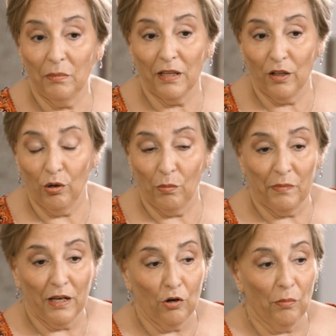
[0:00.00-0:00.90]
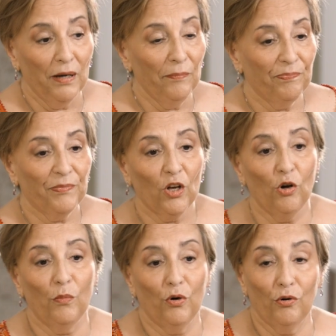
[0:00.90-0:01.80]
del mieloma,
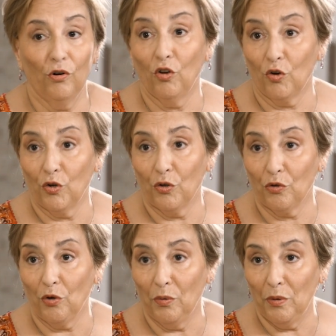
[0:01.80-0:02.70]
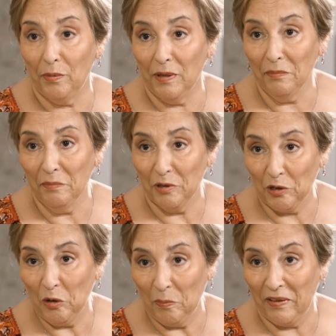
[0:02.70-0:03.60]
como lo conozco muy bien,
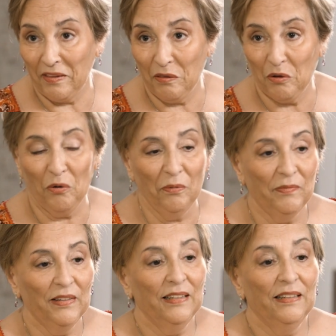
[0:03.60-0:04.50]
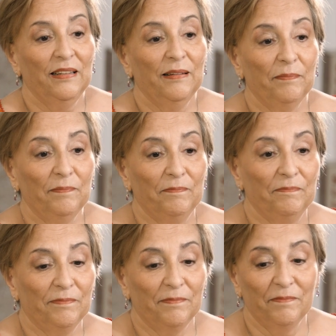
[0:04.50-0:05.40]
porque lo padezco,
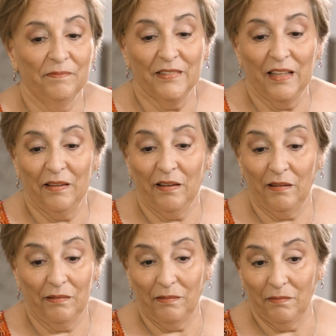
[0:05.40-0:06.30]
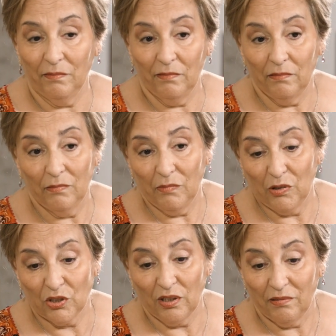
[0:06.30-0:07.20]
mm, eh,
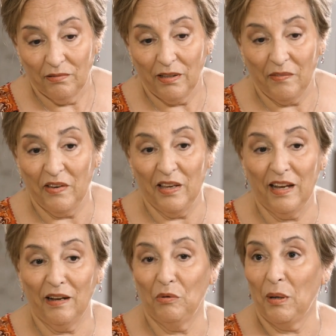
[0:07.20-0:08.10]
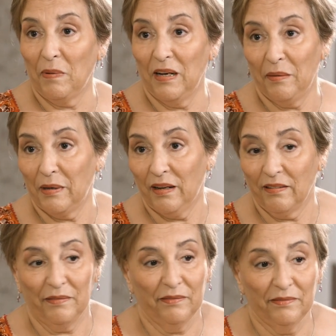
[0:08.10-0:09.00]
no sé, te diría una
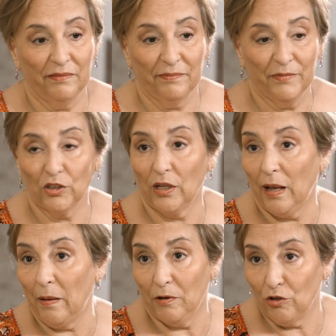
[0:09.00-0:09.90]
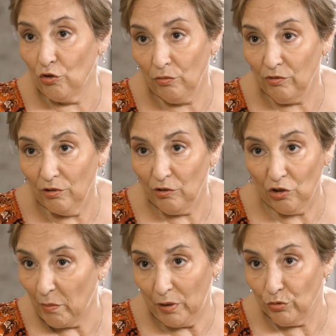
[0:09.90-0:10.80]
palabra, o sea, yo
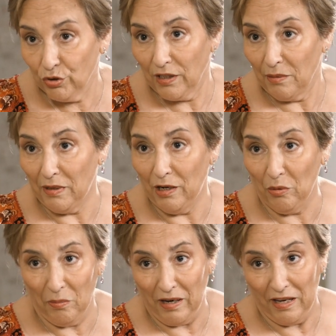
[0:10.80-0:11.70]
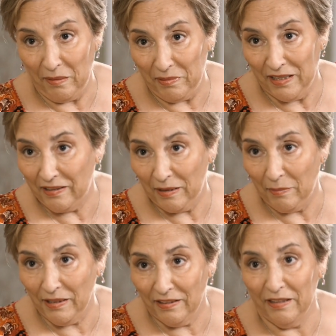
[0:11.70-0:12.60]
no me gusta el mieloma,
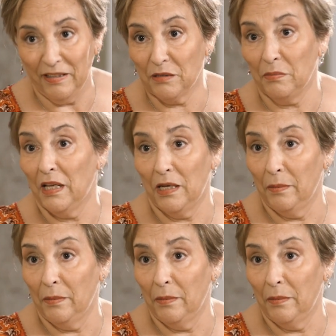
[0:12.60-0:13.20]
evidentemente, es mi